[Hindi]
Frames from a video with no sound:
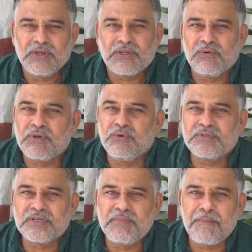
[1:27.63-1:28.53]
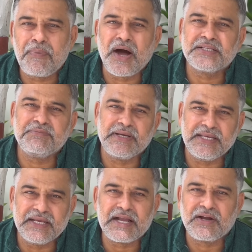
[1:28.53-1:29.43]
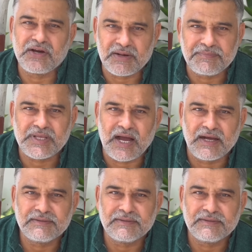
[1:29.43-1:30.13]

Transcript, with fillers: क्योंकि उस समय पाँच महीने का गर्भ था